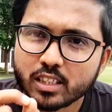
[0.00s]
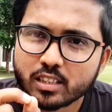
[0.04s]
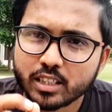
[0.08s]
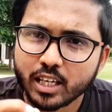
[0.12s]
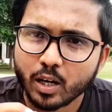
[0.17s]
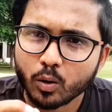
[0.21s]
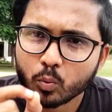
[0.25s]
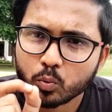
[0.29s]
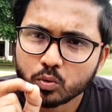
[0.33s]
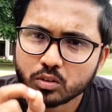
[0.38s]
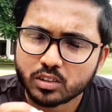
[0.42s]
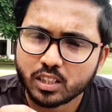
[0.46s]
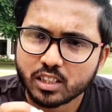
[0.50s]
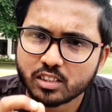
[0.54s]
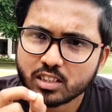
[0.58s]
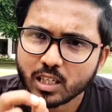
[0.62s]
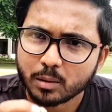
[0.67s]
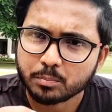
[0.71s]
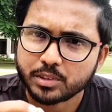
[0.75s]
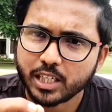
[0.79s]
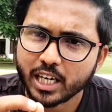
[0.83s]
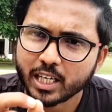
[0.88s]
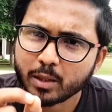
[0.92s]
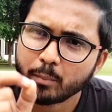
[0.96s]
उनतीस के
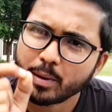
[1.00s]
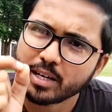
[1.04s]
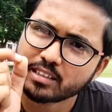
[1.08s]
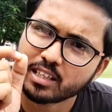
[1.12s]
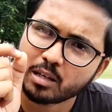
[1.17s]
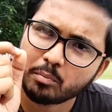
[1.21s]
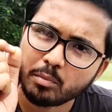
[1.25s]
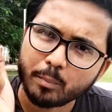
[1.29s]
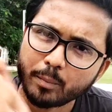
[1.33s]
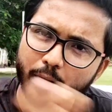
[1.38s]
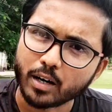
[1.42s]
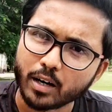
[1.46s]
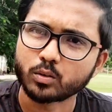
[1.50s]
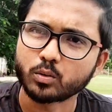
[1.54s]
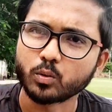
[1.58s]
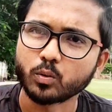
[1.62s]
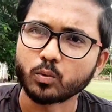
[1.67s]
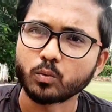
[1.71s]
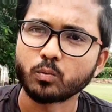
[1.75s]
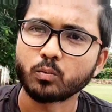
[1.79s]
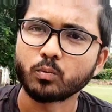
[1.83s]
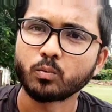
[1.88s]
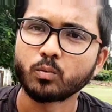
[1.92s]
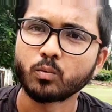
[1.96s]
उनतीस सब्जेक्ट मेजर
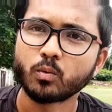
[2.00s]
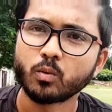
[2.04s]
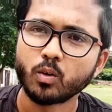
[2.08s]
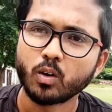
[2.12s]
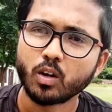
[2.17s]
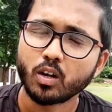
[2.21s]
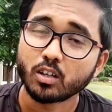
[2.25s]
में भर दो